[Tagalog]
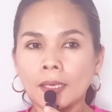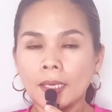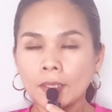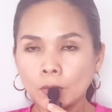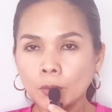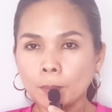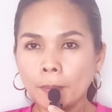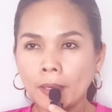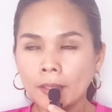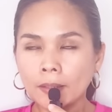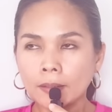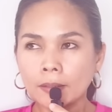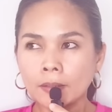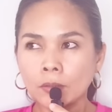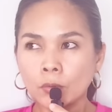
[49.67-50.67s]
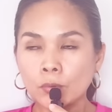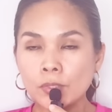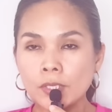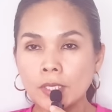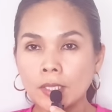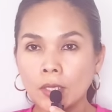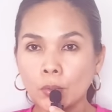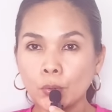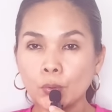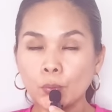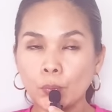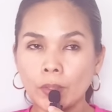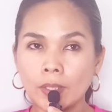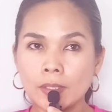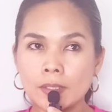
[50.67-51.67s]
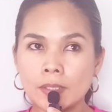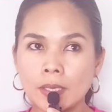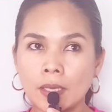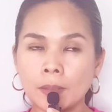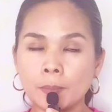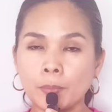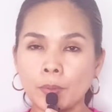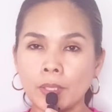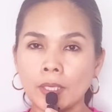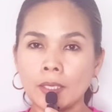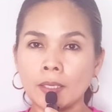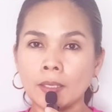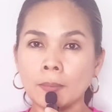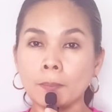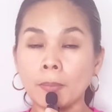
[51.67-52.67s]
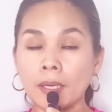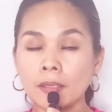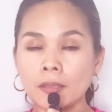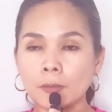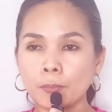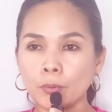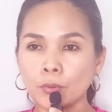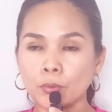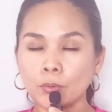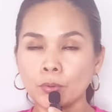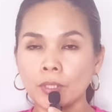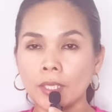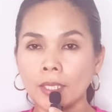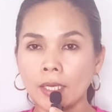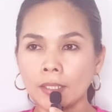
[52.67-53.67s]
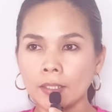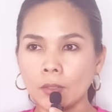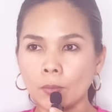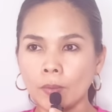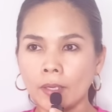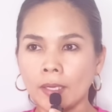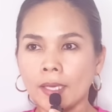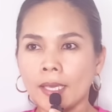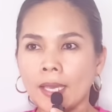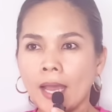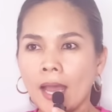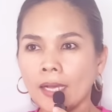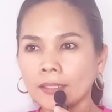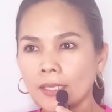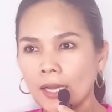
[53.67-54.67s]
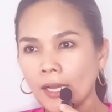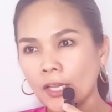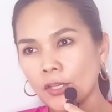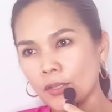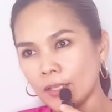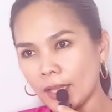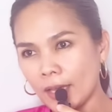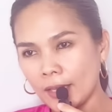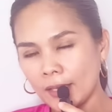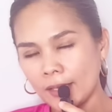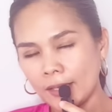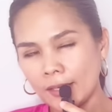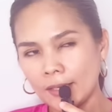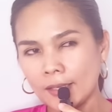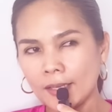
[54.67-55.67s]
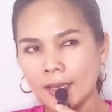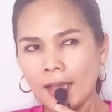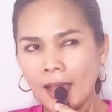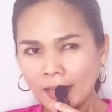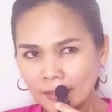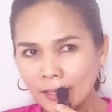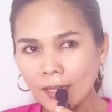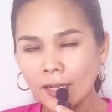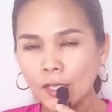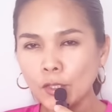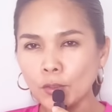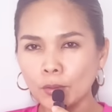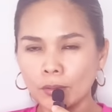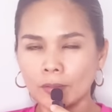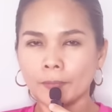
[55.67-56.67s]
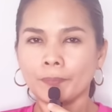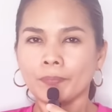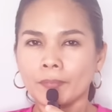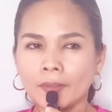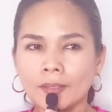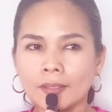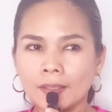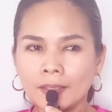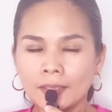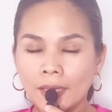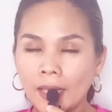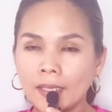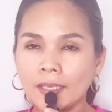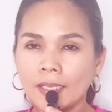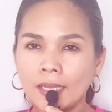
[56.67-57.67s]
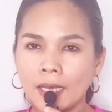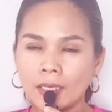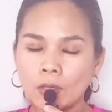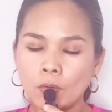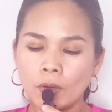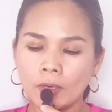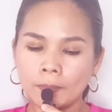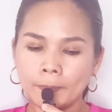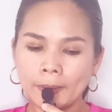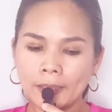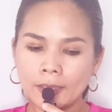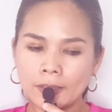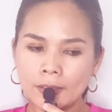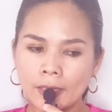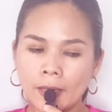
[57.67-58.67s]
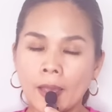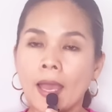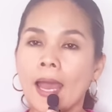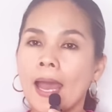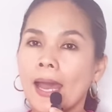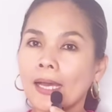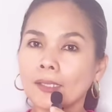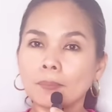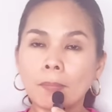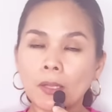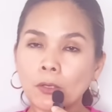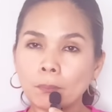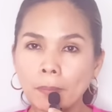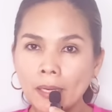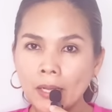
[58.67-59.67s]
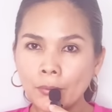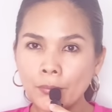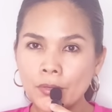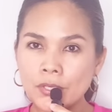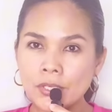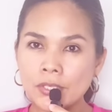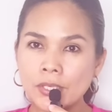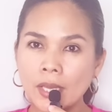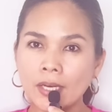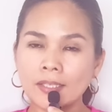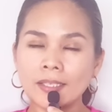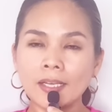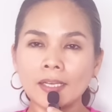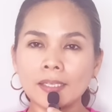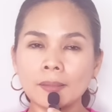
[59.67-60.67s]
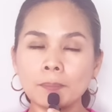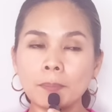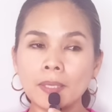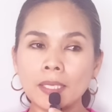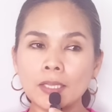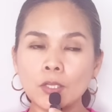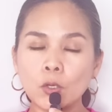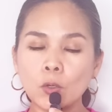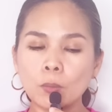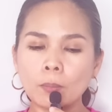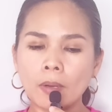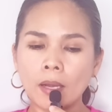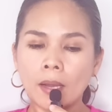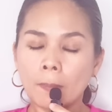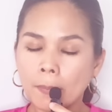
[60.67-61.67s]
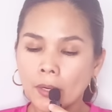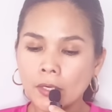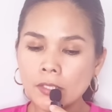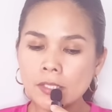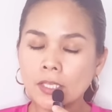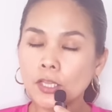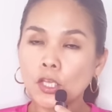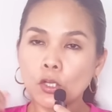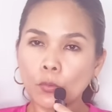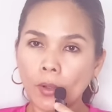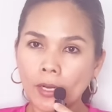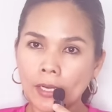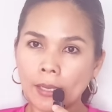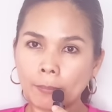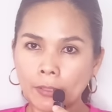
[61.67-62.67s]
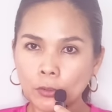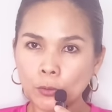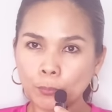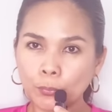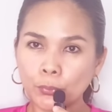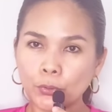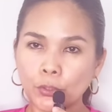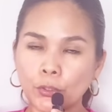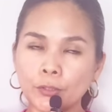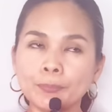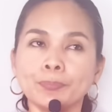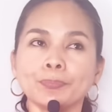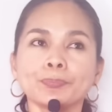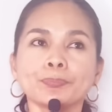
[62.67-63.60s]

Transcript: ito pang Kusina on Wheels, every month po to ginagawa. Hanggang ngayon ay, hanggang ngayon, ay ginagawa pa rin niya. At meron pala akong i share na video mga Mars, hindi ko alam, ito po yun.